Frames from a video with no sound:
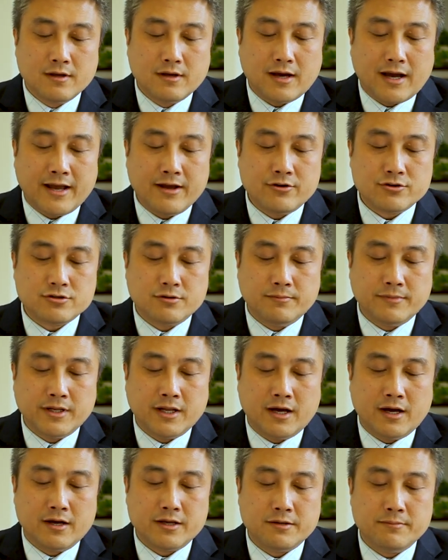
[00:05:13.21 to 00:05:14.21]
还有什么
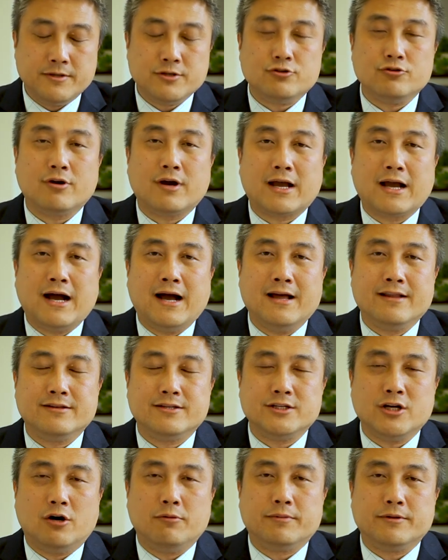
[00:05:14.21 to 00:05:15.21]
呢？移民局看
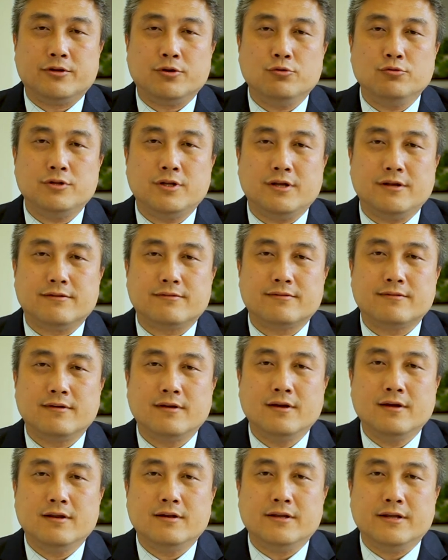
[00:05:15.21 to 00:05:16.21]
job duties，
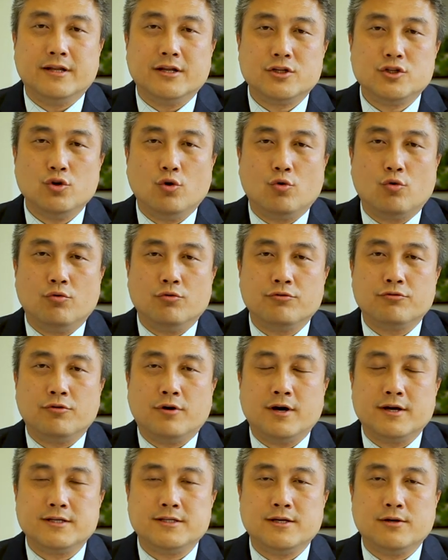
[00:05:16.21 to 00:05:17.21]
你的旧工作
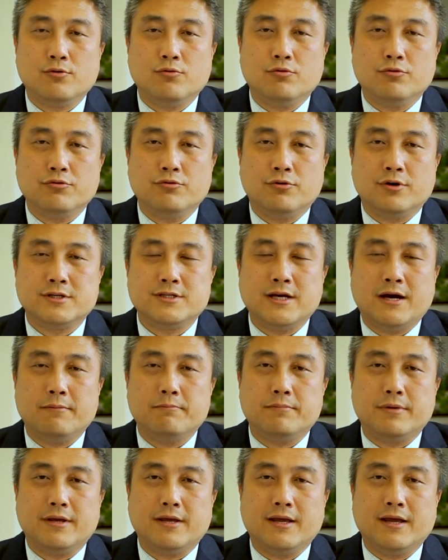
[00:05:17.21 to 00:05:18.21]
和新工作
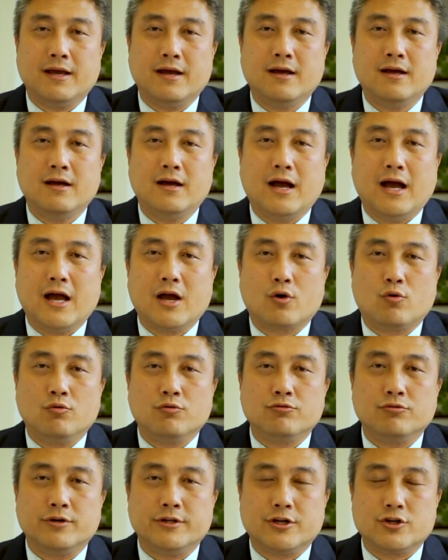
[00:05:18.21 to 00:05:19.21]
相比，哎、呃，工
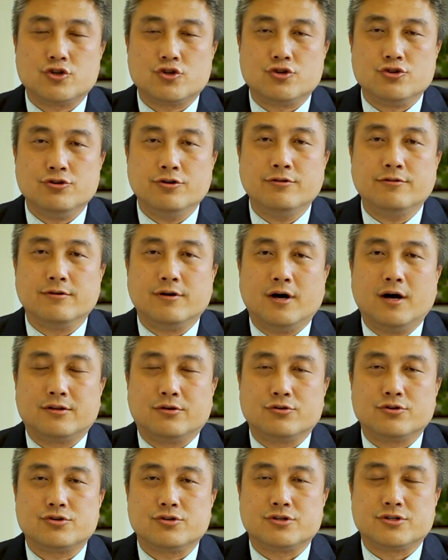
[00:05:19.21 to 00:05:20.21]
作的职责
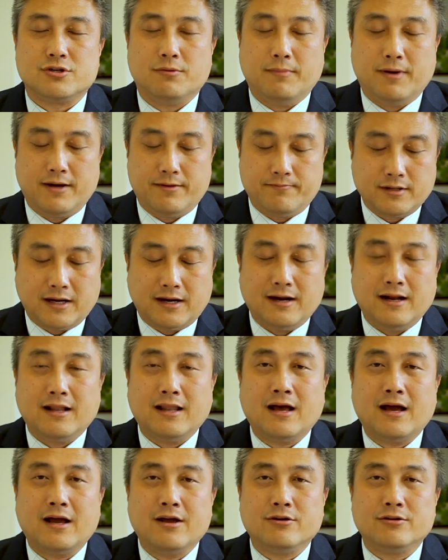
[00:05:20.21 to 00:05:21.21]
都是什么？当然
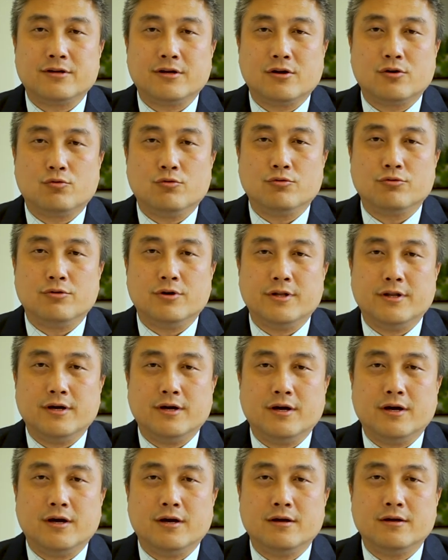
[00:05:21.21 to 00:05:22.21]
了，还有这个工作
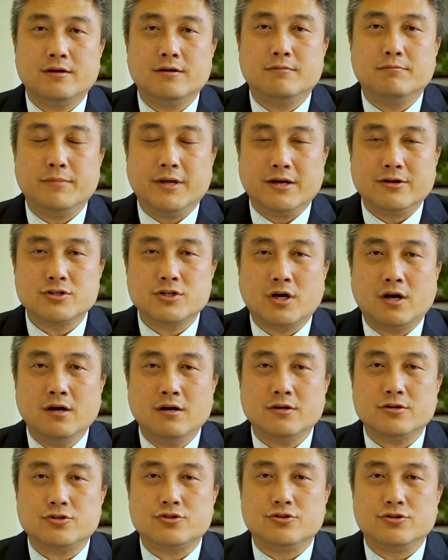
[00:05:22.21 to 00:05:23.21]
的名
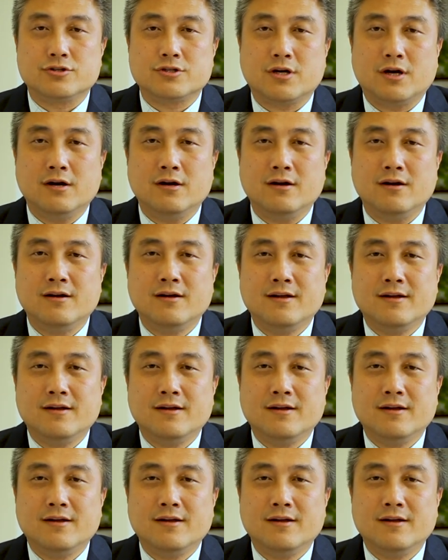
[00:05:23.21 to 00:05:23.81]
称、职称。